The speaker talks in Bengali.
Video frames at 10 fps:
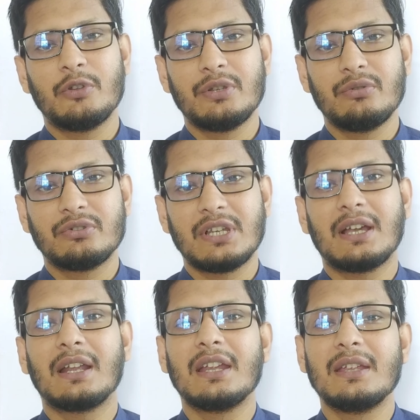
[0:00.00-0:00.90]
মোহাম্মদ ইউনুস
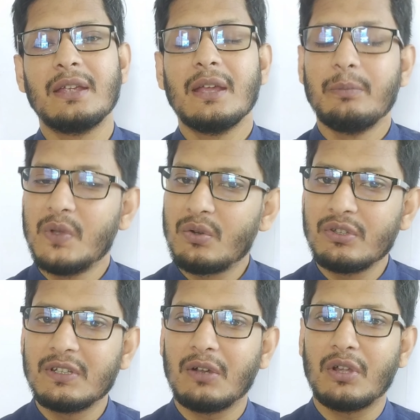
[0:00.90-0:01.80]
সেখানেই
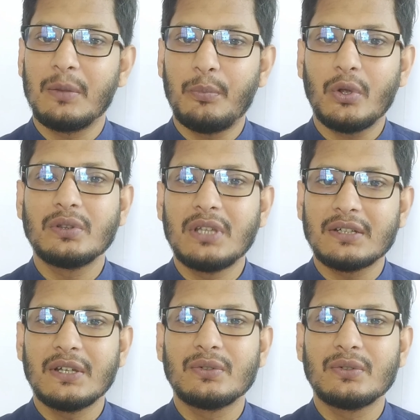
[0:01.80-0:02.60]
বিরোধিতা করেন পদ্মা